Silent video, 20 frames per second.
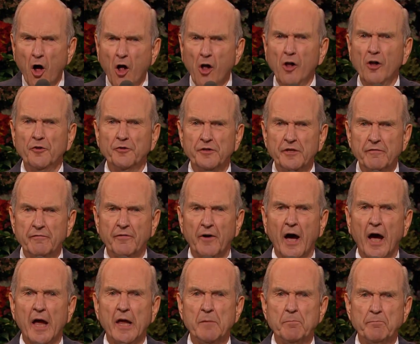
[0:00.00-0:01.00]
過去の真
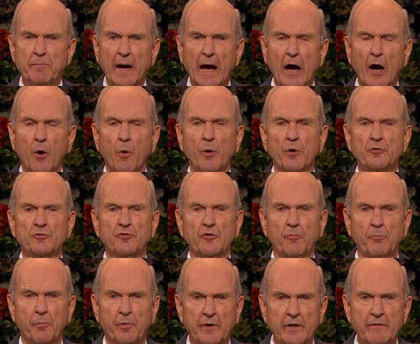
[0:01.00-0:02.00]
剣時代に存在し
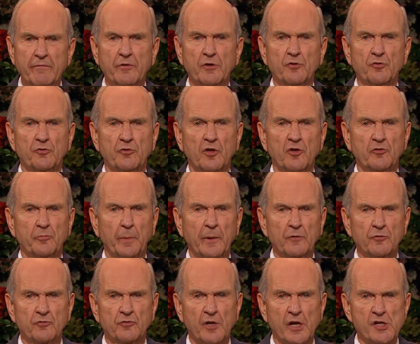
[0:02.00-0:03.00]
た神から与えられ
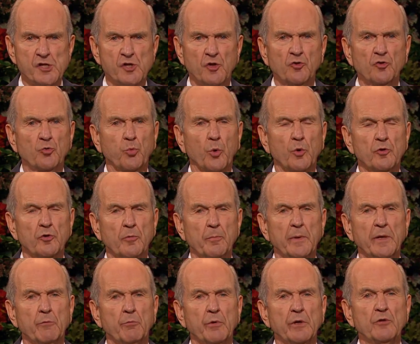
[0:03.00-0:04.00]
る全ての権
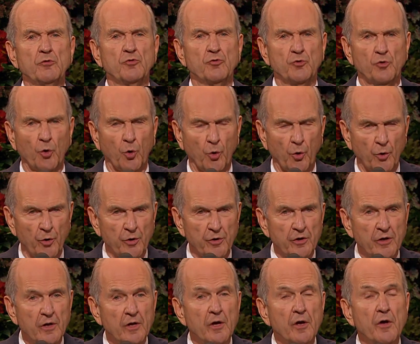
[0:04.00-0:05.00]
能が
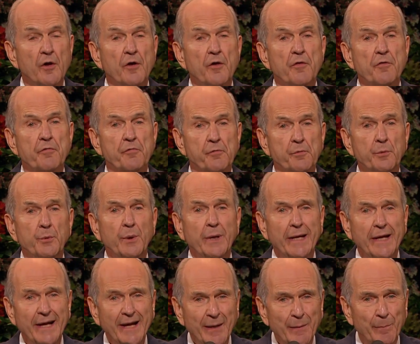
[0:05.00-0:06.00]

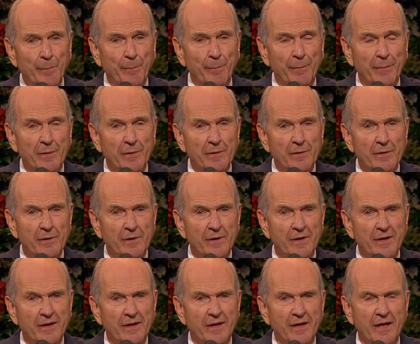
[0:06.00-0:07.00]
ジョセフ・スミスによって
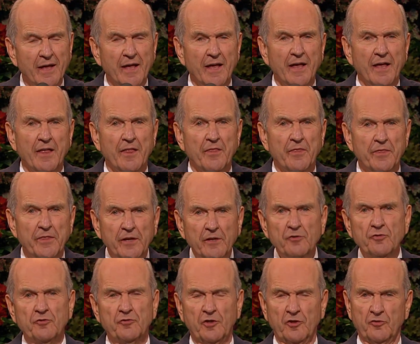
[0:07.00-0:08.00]
回復されたので
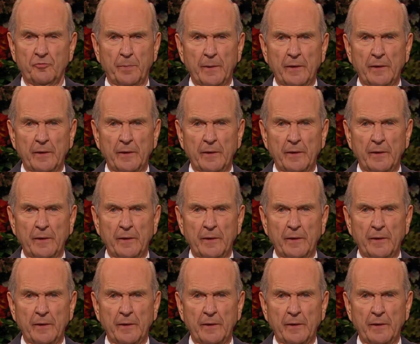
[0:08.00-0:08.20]
した。